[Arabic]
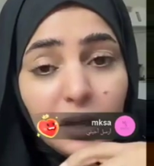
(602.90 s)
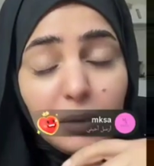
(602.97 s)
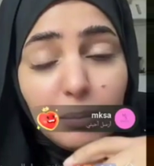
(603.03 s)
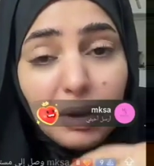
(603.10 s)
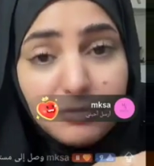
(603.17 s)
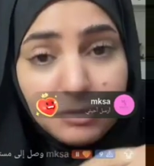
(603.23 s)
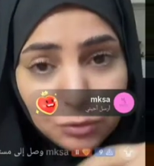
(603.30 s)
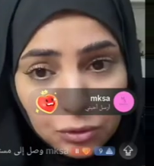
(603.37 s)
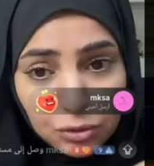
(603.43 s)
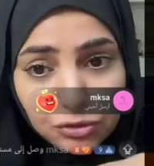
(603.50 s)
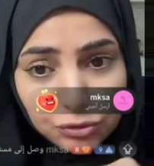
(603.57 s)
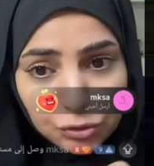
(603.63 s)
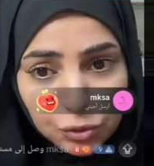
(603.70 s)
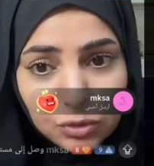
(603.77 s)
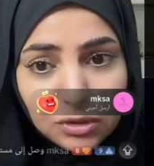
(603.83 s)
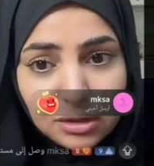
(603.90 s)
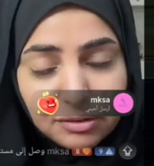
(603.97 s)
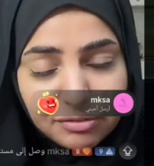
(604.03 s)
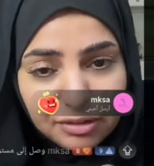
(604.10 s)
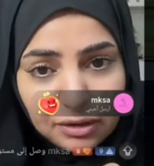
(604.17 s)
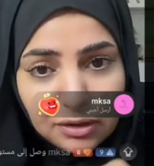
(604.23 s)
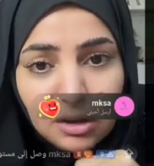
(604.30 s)
المفروض انتون اللي
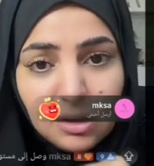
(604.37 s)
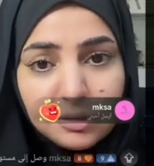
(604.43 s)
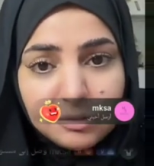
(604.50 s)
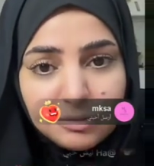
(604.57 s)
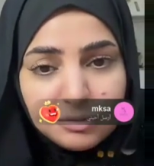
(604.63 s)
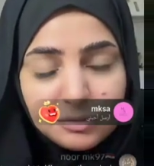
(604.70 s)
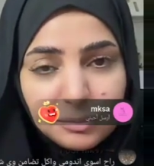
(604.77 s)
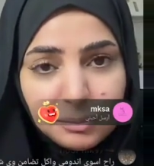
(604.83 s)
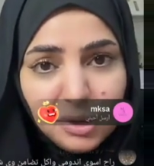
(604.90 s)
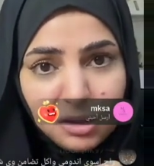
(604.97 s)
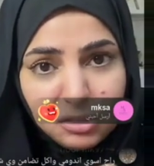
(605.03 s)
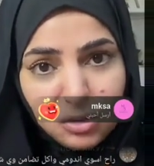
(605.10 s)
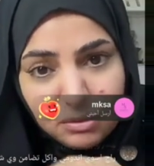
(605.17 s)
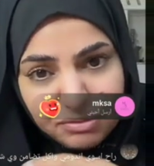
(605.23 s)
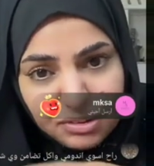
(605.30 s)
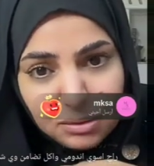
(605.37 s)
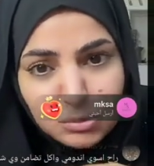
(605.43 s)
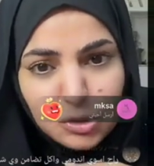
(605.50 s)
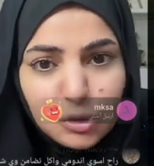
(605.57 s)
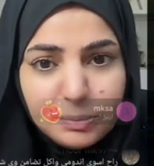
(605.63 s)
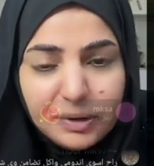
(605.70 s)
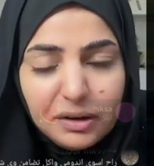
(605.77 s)
في اللايف بعضكم
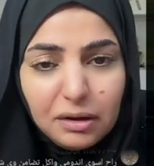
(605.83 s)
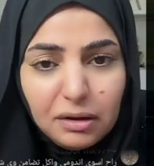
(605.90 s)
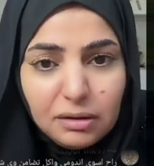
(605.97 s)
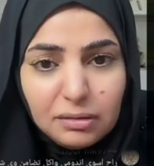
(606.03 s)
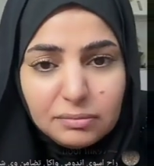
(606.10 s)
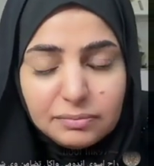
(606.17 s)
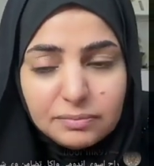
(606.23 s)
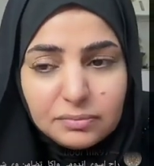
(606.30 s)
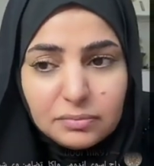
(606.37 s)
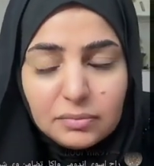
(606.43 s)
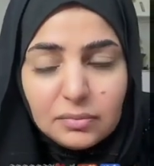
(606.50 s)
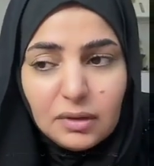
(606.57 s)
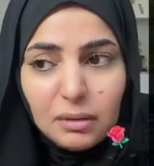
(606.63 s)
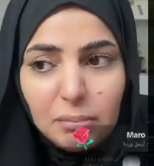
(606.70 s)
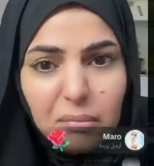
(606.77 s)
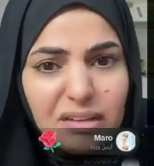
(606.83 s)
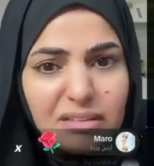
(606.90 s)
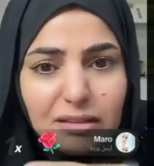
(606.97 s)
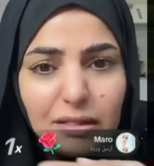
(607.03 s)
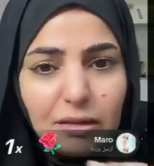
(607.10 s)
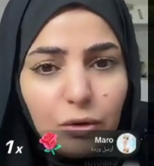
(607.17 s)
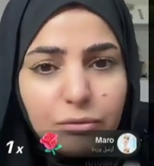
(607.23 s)
فيهم جبناء ما
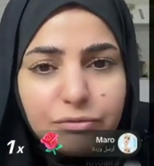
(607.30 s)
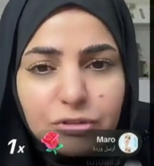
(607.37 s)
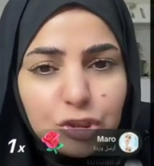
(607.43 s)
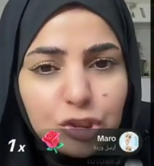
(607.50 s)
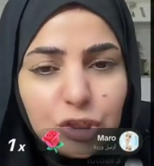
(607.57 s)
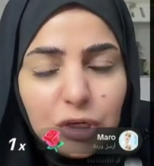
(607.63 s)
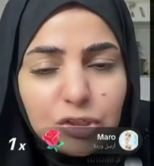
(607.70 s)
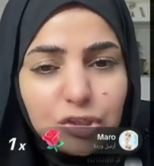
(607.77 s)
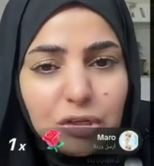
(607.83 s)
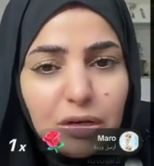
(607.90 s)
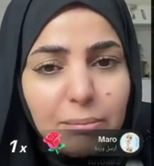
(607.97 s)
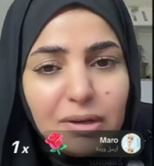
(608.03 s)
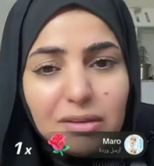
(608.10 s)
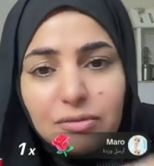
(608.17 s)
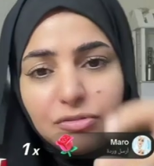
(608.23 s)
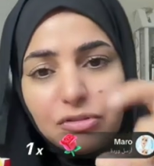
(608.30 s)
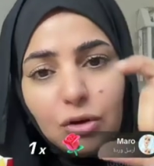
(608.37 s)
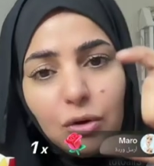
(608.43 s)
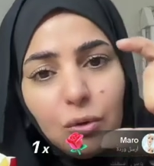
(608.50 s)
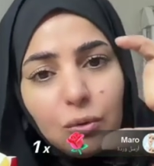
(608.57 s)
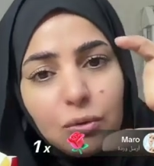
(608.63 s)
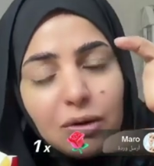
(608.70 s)
تطلعون في الشاشة ما
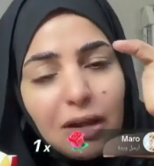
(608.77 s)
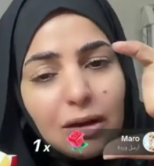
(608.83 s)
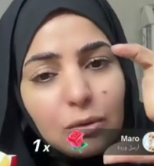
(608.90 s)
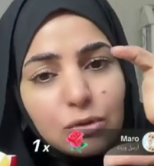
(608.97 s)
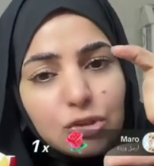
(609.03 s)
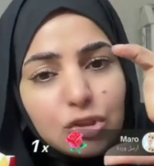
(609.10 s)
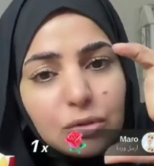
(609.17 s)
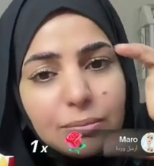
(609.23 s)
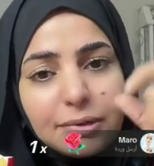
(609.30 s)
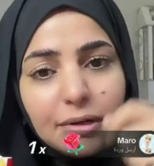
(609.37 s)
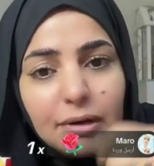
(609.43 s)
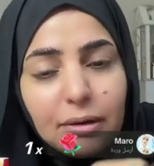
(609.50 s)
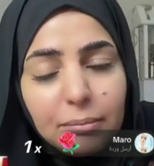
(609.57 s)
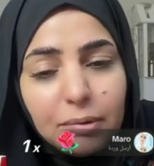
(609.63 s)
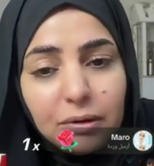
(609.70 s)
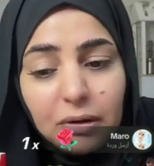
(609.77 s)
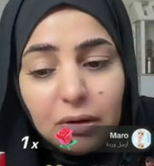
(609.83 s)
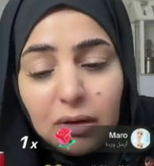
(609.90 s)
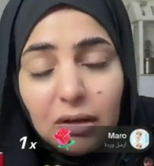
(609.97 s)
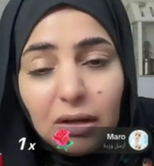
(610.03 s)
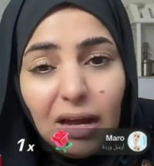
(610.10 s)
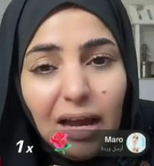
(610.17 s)
تفتحون على وجهكم كاميرا
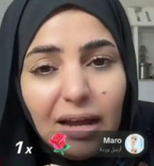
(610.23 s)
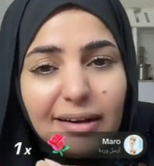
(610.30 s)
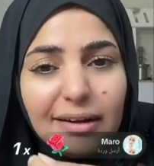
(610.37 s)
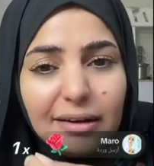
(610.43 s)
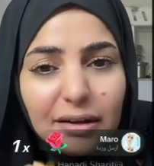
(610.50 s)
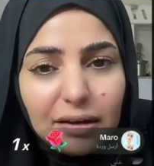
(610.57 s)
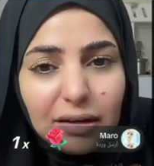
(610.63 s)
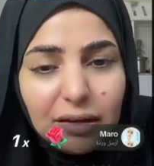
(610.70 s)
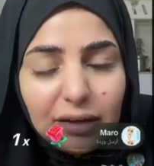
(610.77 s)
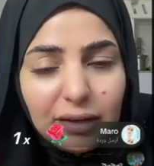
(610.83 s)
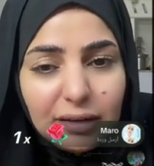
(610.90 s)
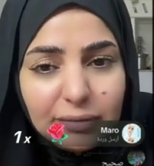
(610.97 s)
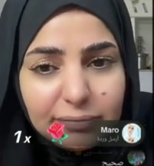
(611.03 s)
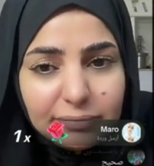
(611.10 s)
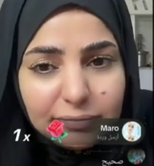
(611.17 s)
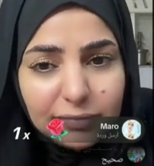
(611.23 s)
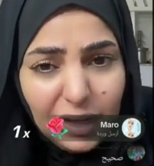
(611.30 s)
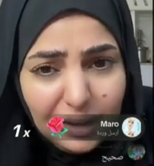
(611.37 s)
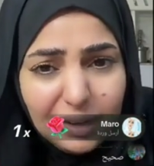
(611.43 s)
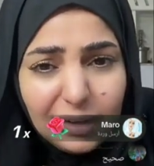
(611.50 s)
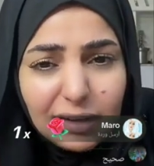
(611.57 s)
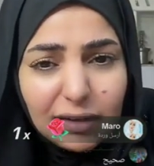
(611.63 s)
على الأقل
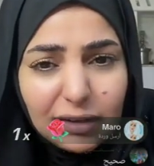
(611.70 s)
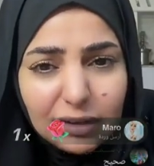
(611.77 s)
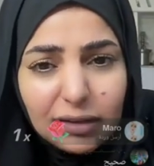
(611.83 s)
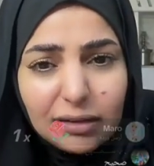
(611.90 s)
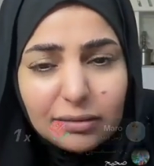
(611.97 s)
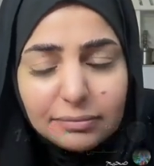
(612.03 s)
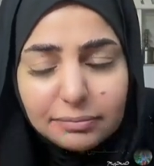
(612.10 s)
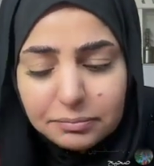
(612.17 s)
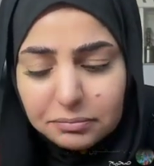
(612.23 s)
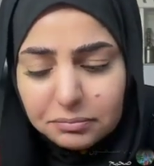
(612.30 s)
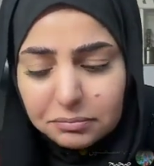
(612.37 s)
على الأقل